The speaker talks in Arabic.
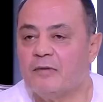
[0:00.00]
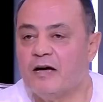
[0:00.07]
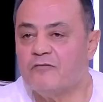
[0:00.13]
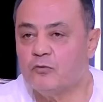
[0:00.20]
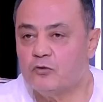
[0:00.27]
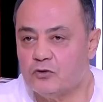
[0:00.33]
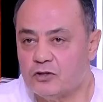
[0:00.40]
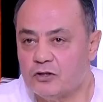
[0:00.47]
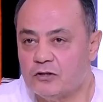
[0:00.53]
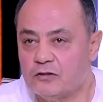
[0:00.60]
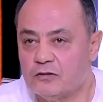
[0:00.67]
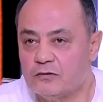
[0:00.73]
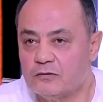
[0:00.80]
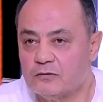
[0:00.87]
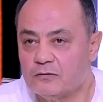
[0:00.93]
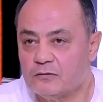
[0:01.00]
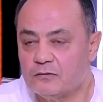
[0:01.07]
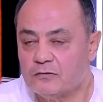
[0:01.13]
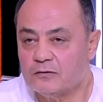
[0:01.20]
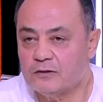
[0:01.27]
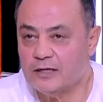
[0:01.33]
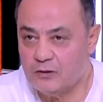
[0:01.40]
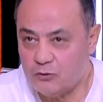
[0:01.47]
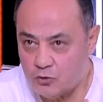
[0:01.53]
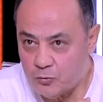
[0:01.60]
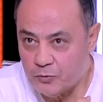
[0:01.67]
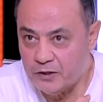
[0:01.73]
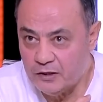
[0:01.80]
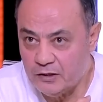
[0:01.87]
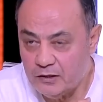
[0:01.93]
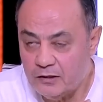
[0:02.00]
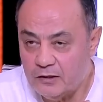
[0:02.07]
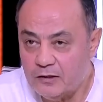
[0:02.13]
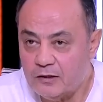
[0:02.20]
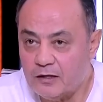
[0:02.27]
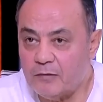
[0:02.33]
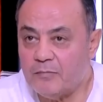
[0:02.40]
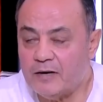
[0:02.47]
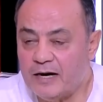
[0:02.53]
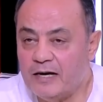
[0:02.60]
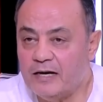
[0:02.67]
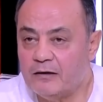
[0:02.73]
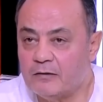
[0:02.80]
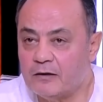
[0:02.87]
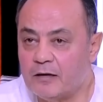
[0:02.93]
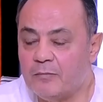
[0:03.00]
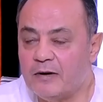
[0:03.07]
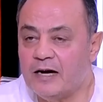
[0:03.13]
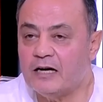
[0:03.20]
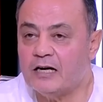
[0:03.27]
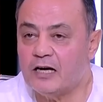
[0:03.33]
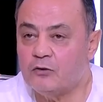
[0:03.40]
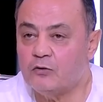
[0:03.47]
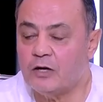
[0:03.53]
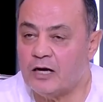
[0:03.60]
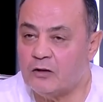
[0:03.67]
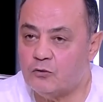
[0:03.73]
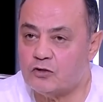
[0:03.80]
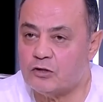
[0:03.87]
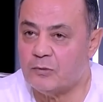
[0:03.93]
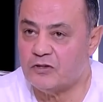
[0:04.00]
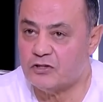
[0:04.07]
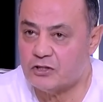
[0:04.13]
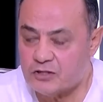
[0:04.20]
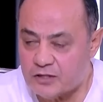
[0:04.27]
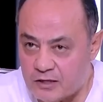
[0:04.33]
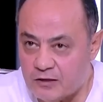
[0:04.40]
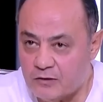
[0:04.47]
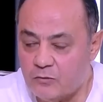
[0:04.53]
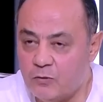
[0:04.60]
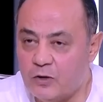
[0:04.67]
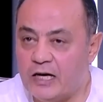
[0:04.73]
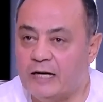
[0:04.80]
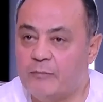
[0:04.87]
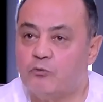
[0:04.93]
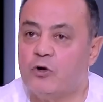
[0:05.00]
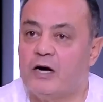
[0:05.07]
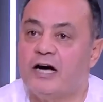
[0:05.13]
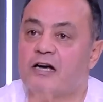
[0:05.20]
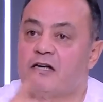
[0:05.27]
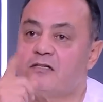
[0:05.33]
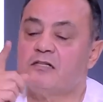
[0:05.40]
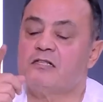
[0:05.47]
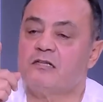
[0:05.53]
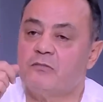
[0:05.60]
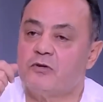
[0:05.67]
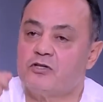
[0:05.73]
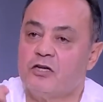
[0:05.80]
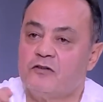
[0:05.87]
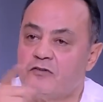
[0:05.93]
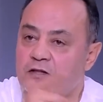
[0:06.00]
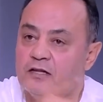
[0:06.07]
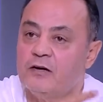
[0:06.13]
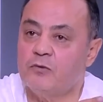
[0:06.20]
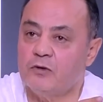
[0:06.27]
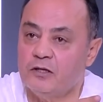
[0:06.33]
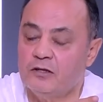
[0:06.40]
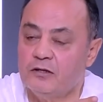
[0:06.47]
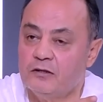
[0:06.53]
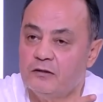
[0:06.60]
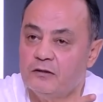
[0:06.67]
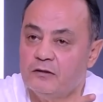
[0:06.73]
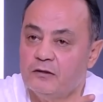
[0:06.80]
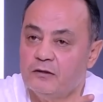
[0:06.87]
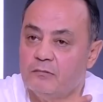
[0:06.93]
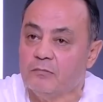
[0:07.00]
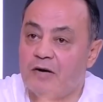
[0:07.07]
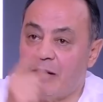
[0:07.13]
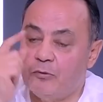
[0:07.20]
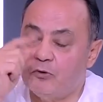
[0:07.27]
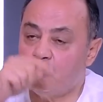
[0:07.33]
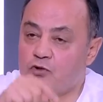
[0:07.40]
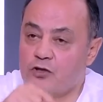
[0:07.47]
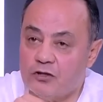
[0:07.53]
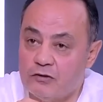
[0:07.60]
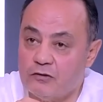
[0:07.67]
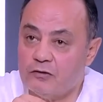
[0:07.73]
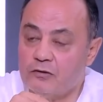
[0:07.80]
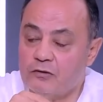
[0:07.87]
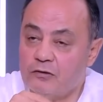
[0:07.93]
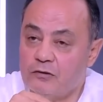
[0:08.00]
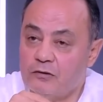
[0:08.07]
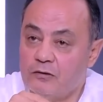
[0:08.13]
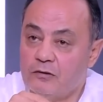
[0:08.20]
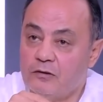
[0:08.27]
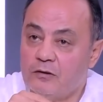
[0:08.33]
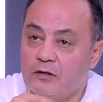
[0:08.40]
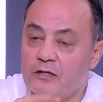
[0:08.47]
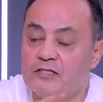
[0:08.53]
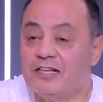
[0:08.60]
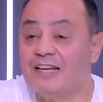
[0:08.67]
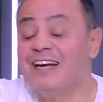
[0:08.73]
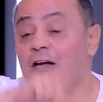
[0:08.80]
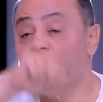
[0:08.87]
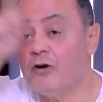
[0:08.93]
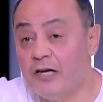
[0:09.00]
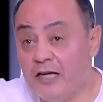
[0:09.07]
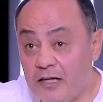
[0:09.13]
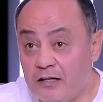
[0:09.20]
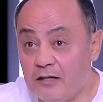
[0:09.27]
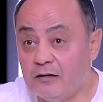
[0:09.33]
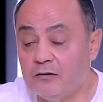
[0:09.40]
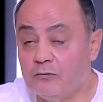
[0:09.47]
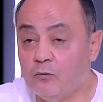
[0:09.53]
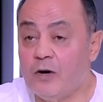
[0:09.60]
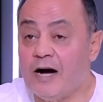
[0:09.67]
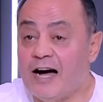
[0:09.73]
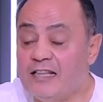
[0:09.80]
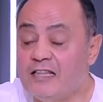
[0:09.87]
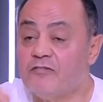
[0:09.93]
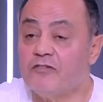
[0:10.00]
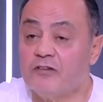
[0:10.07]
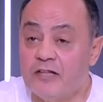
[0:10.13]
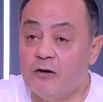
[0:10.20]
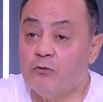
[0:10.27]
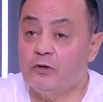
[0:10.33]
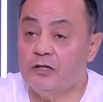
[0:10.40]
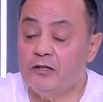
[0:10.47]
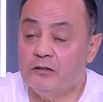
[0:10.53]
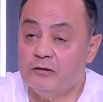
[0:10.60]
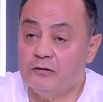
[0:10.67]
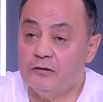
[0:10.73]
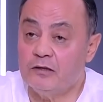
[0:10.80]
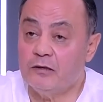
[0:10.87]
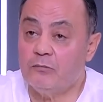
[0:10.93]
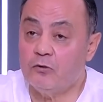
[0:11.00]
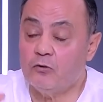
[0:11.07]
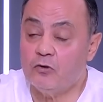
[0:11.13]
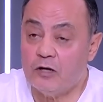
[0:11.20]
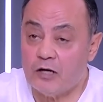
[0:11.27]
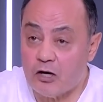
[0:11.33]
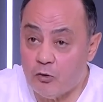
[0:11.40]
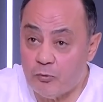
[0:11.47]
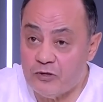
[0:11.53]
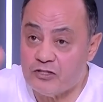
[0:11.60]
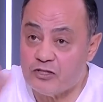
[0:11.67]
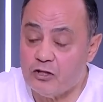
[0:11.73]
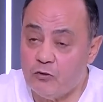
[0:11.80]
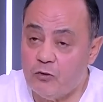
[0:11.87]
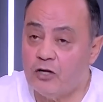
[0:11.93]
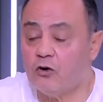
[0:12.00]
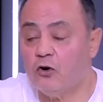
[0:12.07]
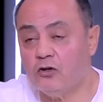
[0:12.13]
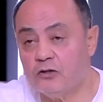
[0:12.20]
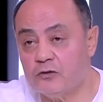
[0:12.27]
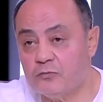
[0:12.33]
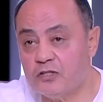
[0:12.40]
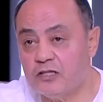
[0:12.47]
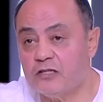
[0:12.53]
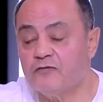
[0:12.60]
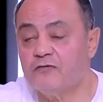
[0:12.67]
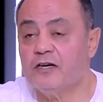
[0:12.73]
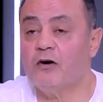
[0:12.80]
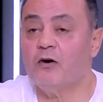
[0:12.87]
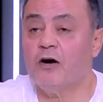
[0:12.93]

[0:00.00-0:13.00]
معايا في بتروجيت اه يعني صبحي كان معايا كان معايا كان عنده 17 سنه ولعبته اخر ست ماتشات في الدوري مع بتروجيت السنه الاولانيه وقعدنا في الدوري لما كنا كانوا بينزلوا وانا رحت مسكت الفرقه